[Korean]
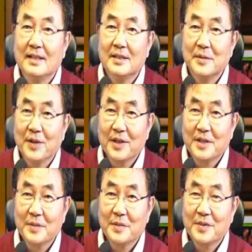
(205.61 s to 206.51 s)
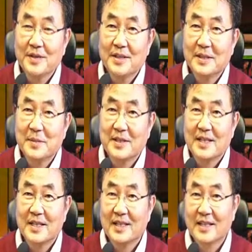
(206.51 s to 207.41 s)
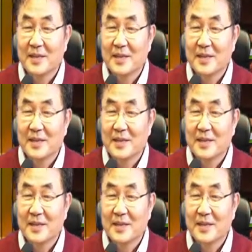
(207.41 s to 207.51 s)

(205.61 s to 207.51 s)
지금 여기 계신 분은 지금 이제